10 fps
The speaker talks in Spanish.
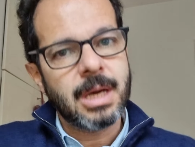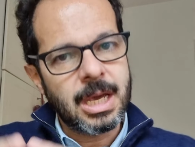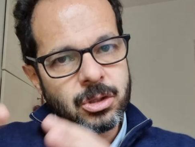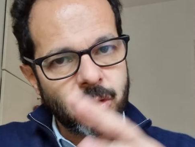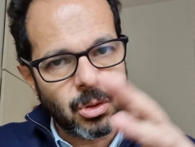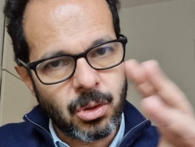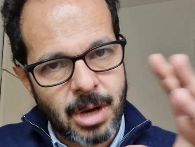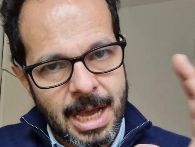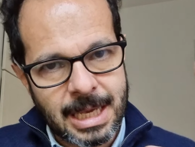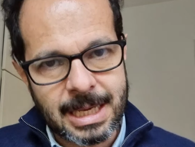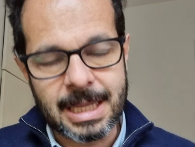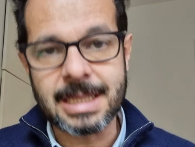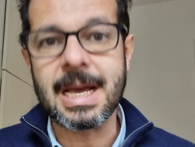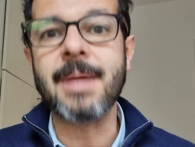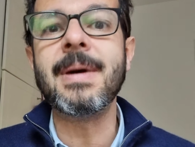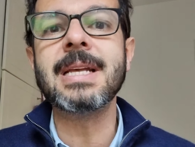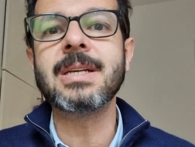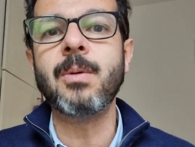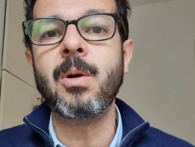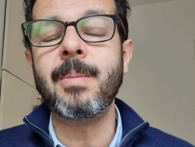eso hay que desarmar
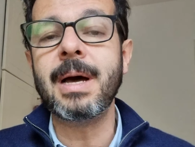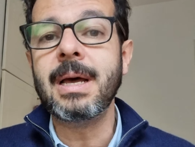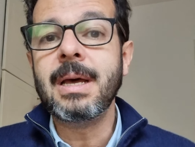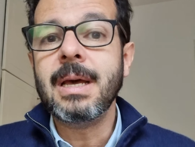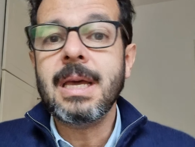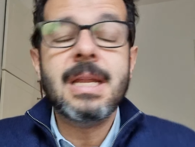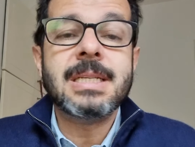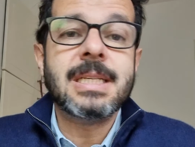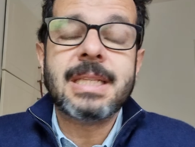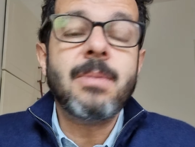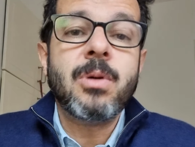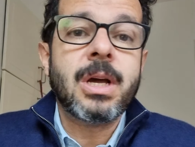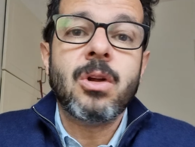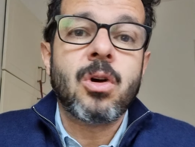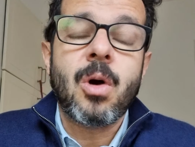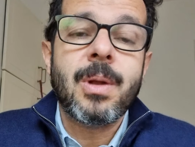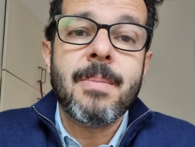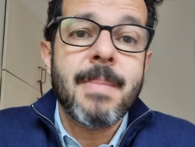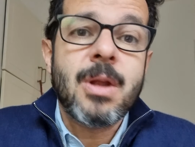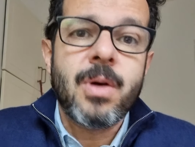esa bomba y necesitamos que nos
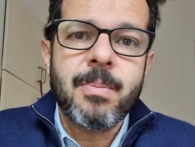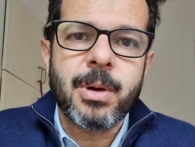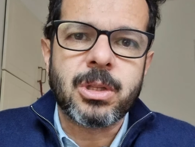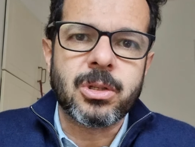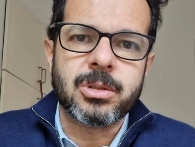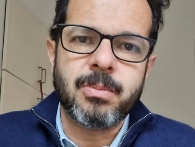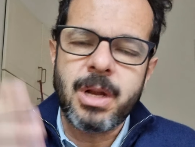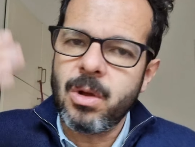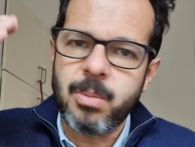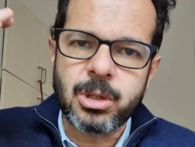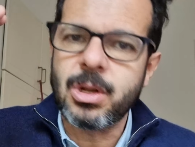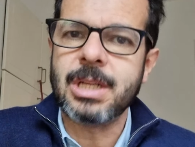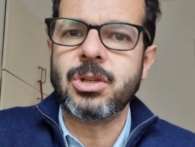cobren menos impuestos, menos impuestos